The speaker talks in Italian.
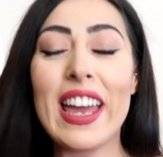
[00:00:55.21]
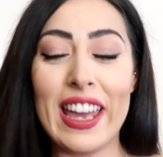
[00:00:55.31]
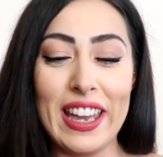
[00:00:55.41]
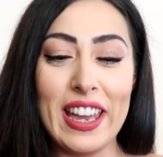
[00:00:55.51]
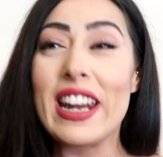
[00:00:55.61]

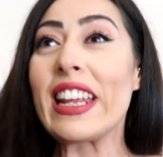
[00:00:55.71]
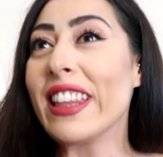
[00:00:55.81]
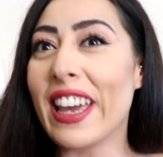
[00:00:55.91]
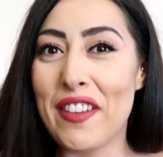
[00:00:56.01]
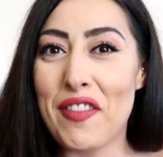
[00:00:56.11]
e
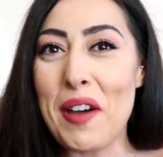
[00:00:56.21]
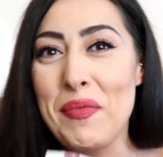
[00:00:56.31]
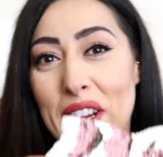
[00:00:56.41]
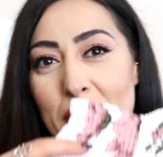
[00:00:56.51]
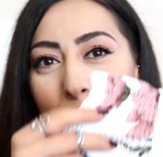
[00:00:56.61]
rideva
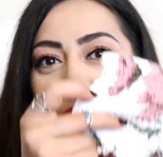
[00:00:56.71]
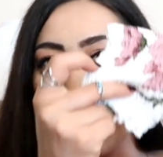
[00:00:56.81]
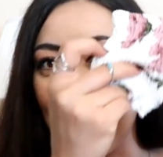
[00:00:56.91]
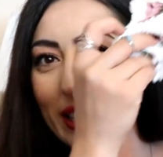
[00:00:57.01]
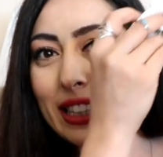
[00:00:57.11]
perché
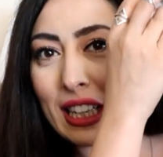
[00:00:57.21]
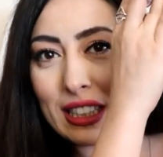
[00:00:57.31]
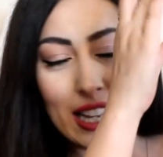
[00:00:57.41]
effettivamente la